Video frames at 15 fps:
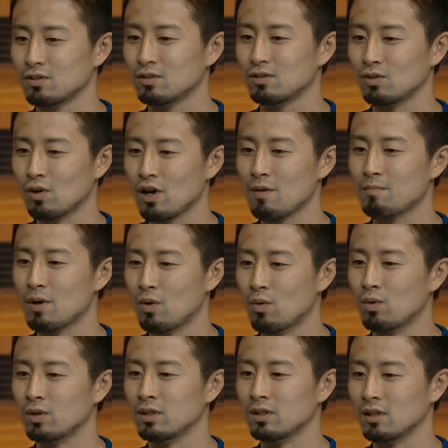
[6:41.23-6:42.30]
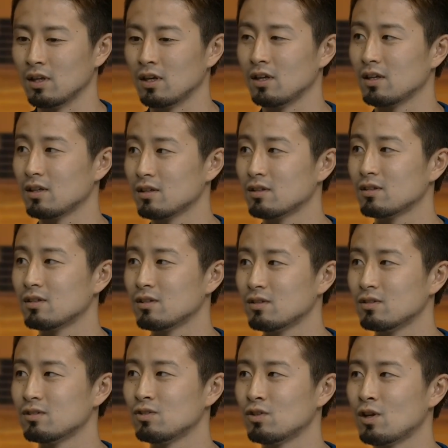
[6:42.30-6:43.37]
のがやっぱ多いんで、うん、
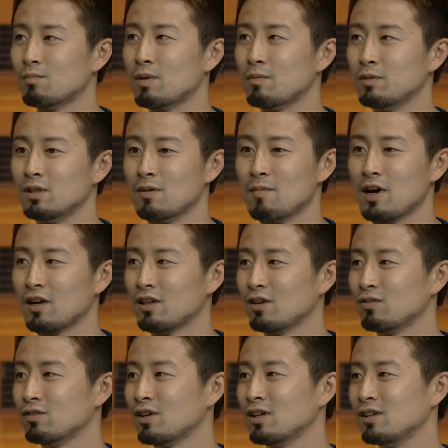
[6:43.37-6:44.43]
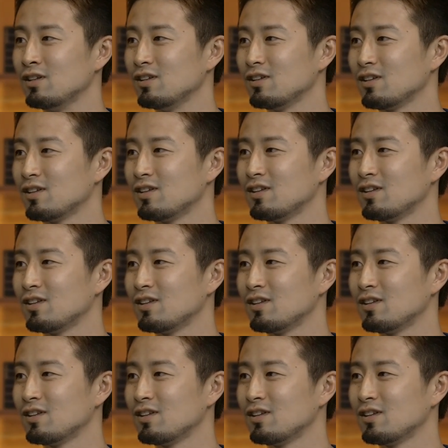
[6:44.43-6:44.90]
そういうのはやっぱみんな負けたくないそうだよ